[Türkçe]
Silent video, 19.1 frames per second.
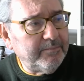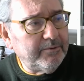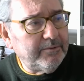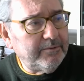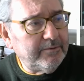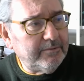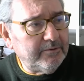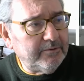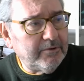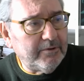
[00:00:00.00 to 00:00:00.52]

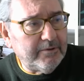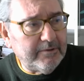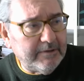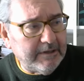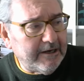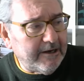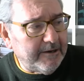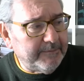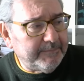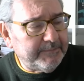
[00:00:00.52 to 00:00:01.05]
bu
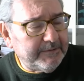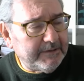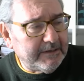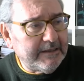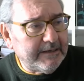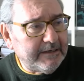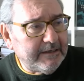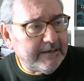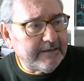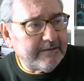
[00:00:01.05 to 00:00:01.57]
yönde
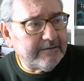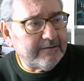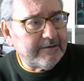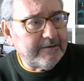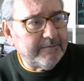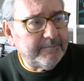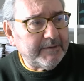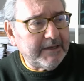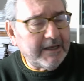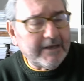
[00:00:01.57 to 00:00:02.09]
yaptıkları
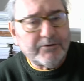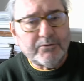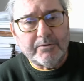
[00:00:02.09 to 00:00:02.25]
yatırım daha